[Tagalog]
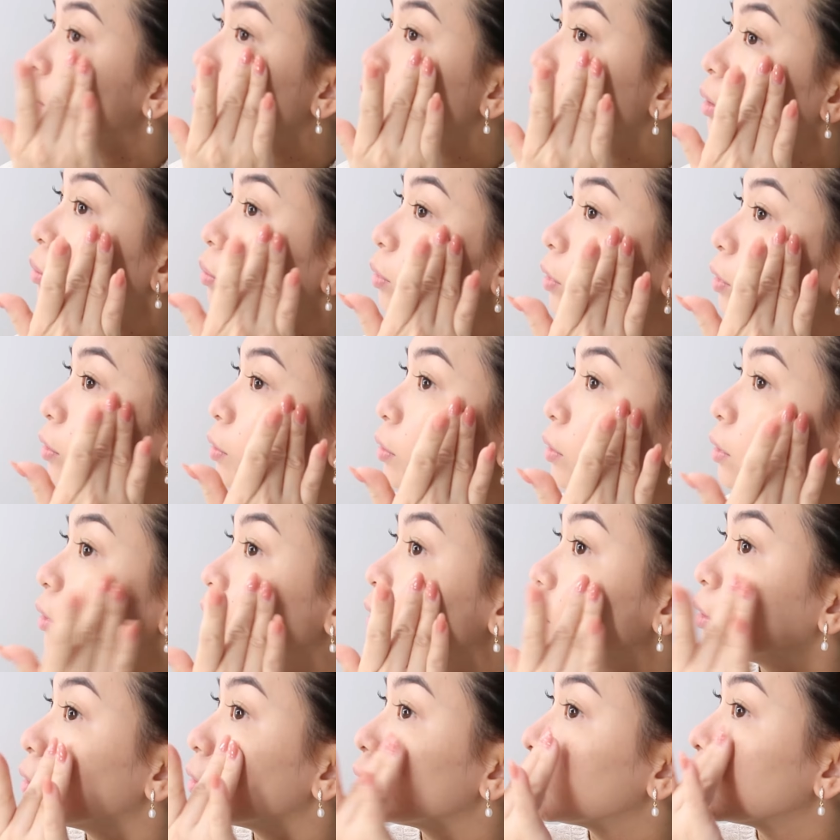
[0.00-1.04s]
Sabi ko,
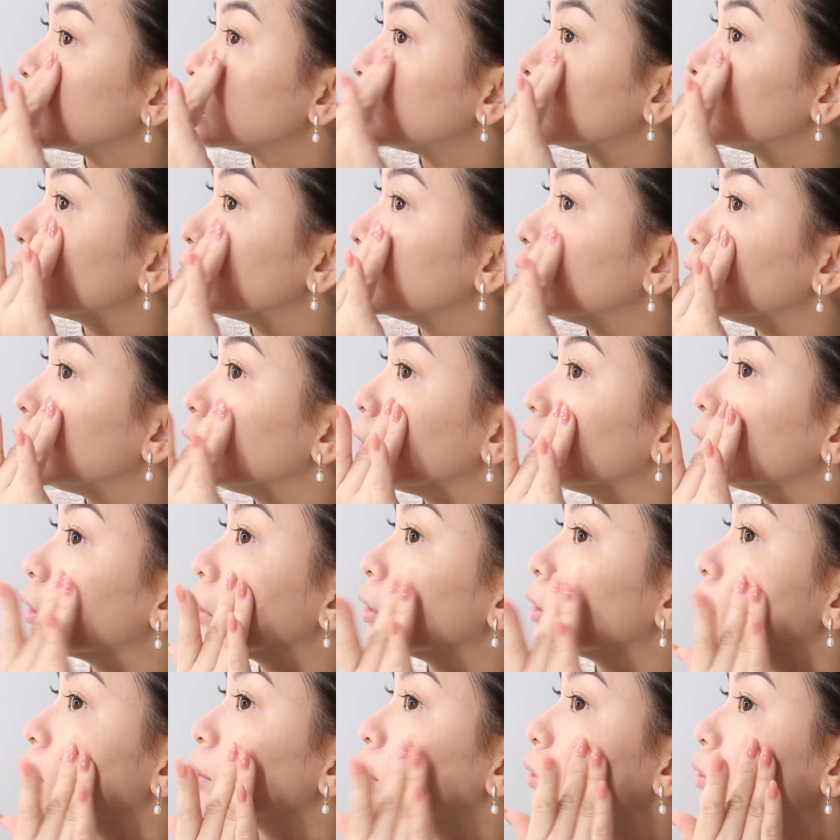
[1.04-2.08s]
hindi ko na
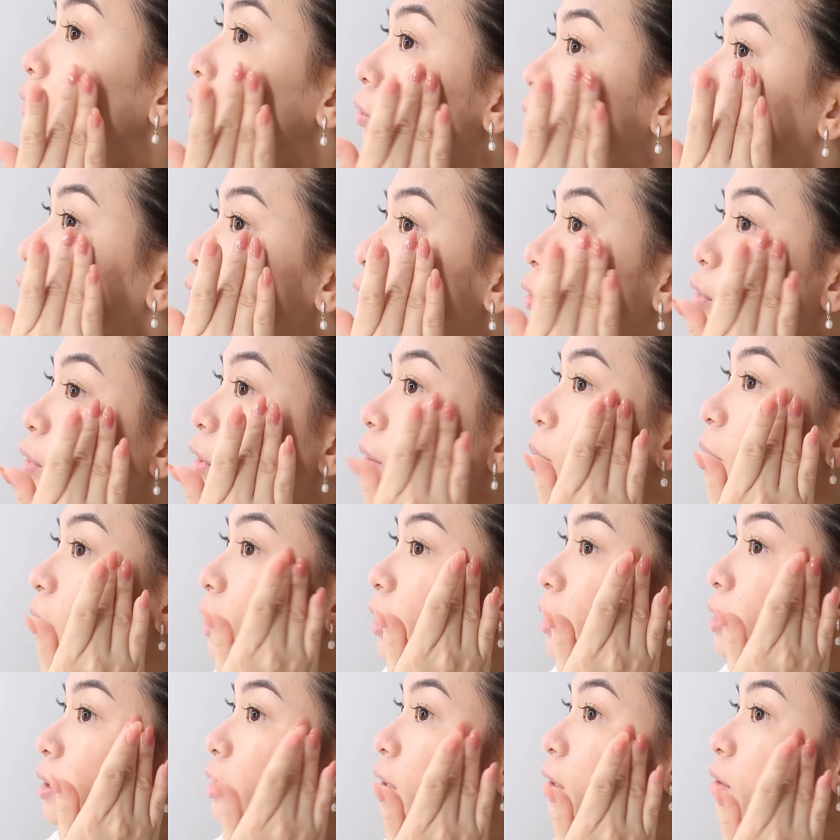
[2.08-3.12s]
uulitin to. Yun
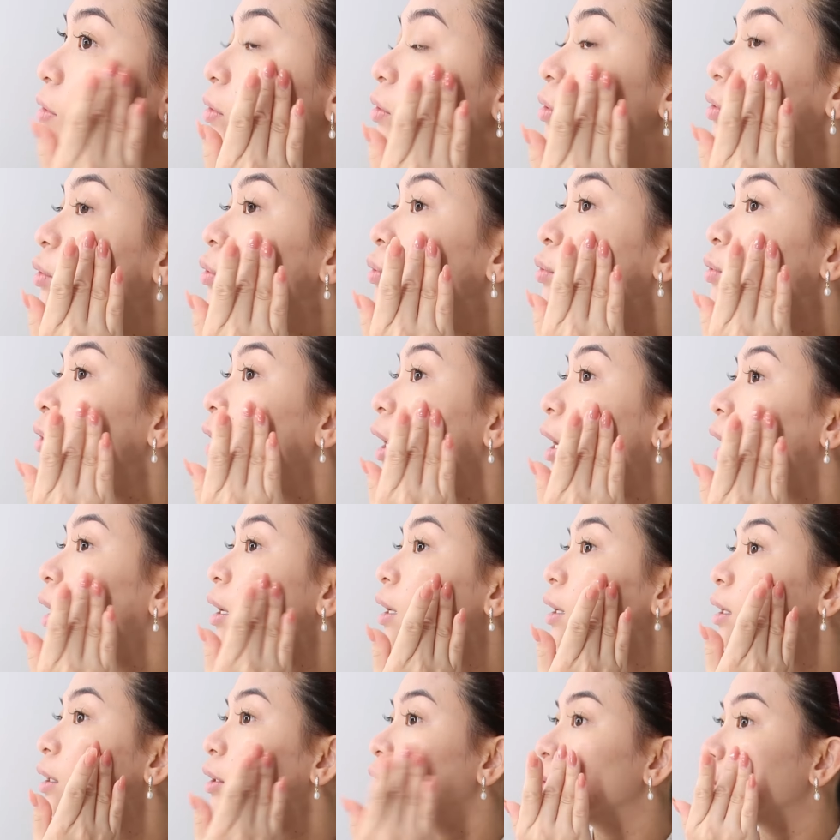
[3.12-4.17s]
naman kasi yung
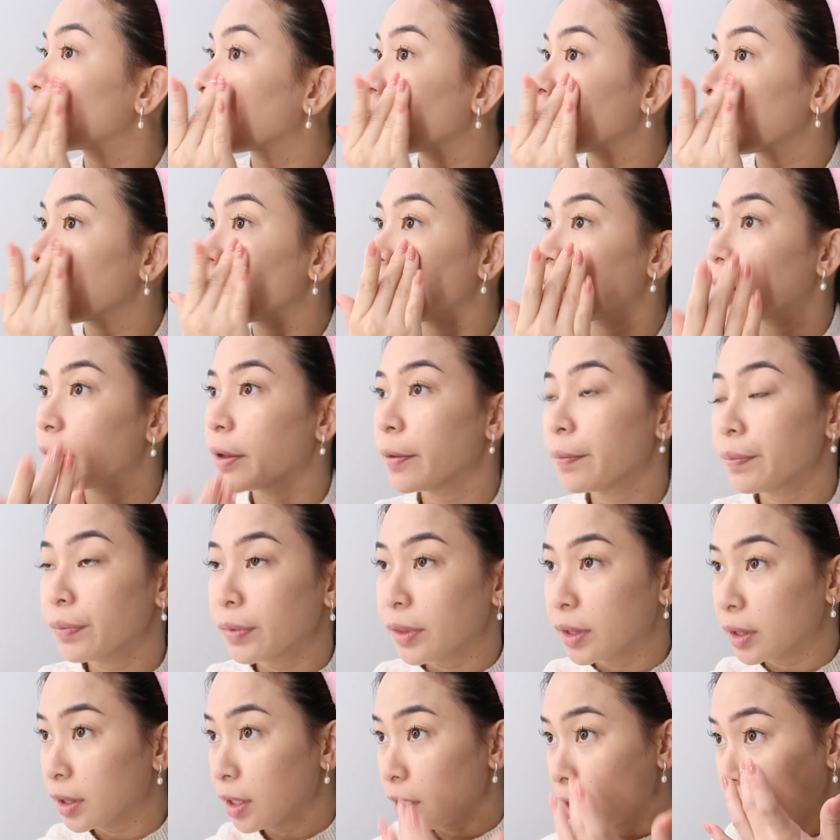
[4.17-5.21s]
una, yung kaya
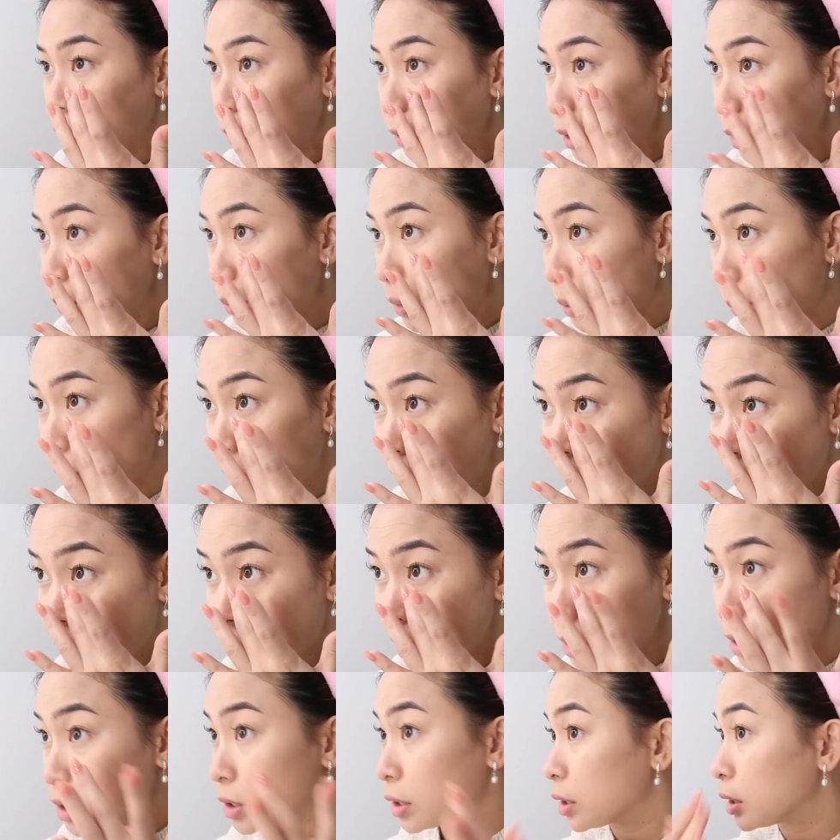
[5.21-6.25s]
hindi ako
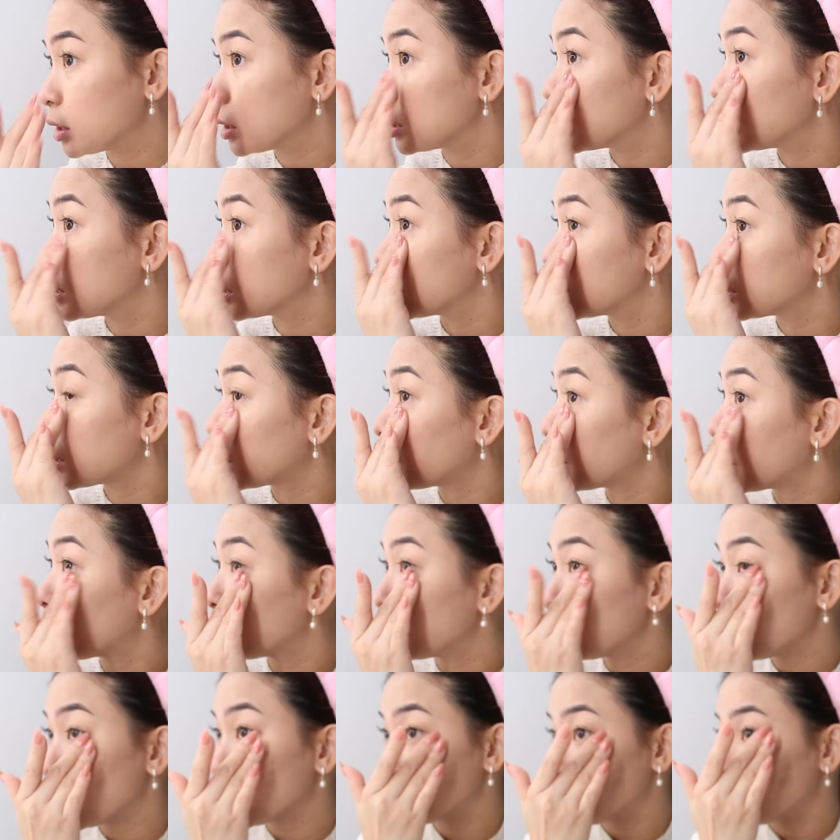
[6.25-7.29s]
nagpapalashes. Nag-stop
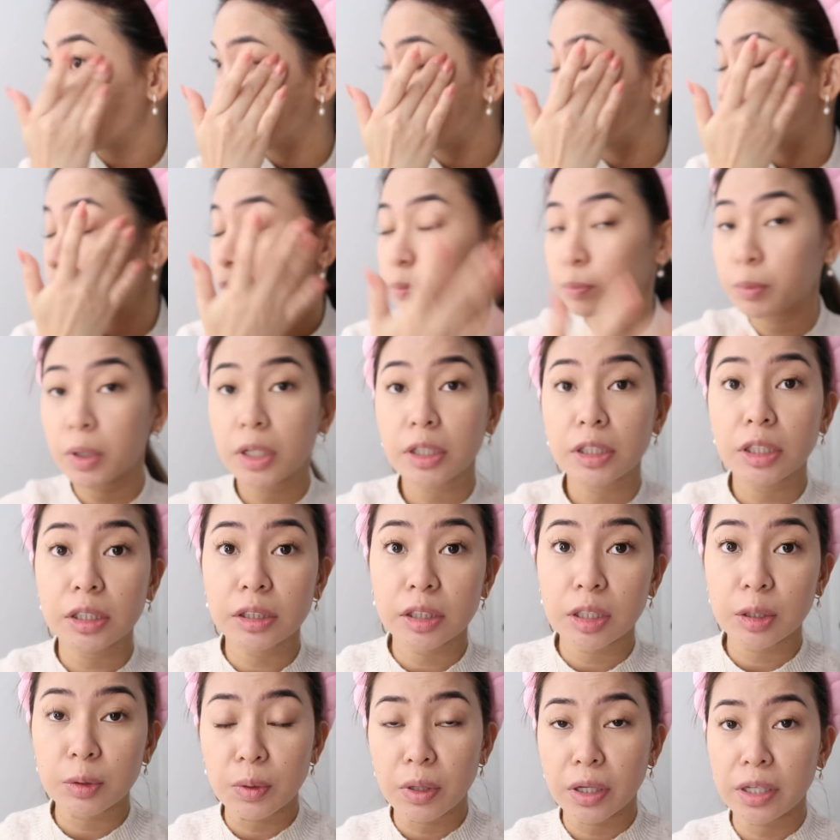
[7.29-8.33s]
ako lashes nung
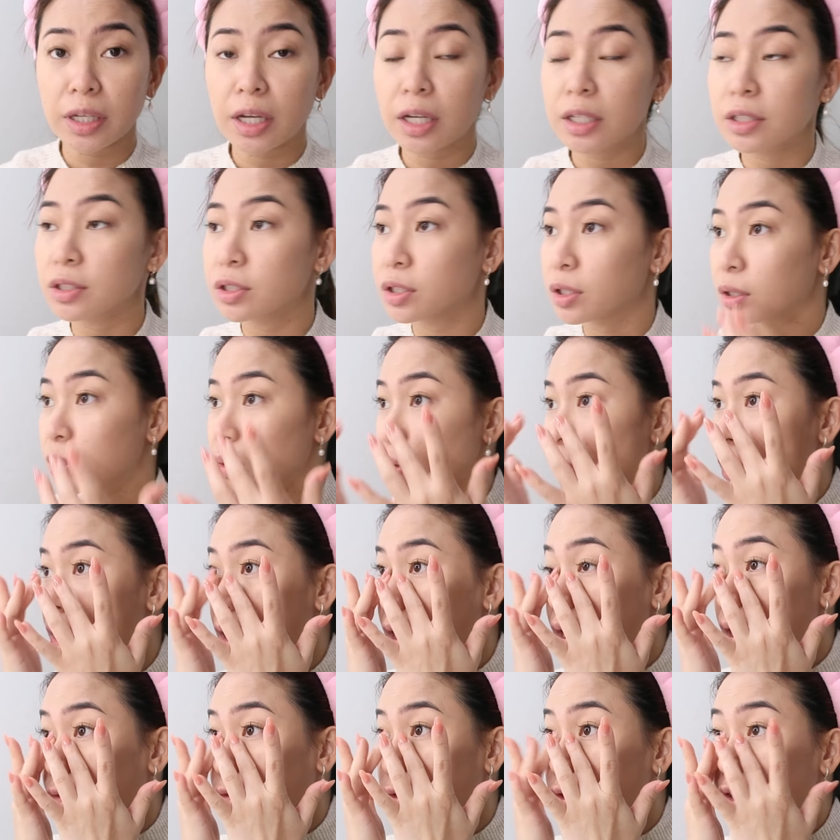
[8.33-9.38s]
na-pregnant ako kay Angelo.
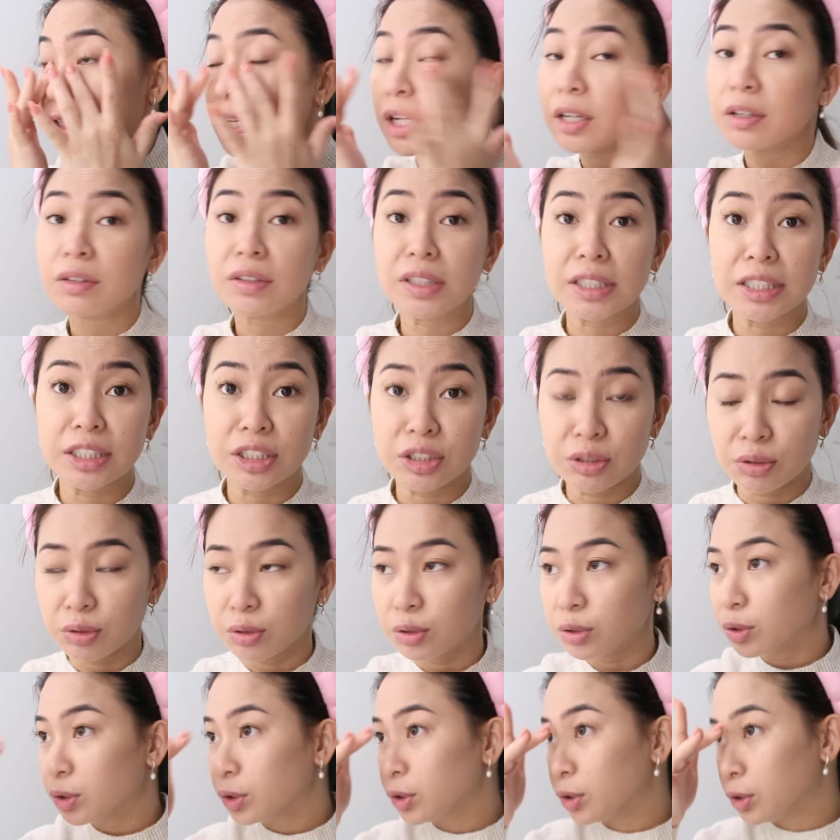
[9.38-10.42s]
For that
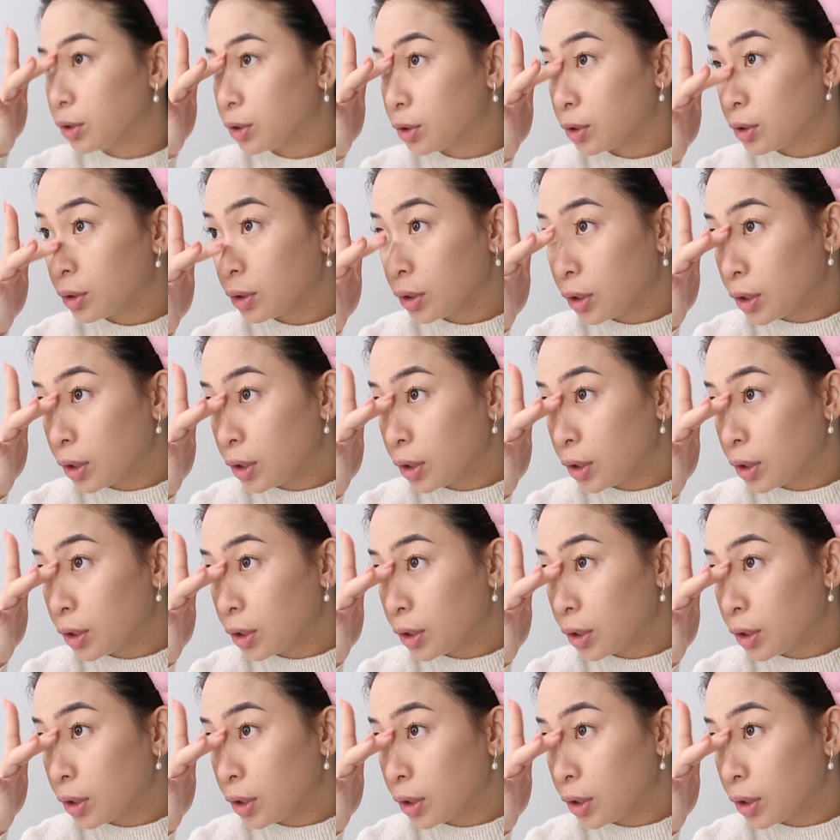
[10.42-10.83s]
reason.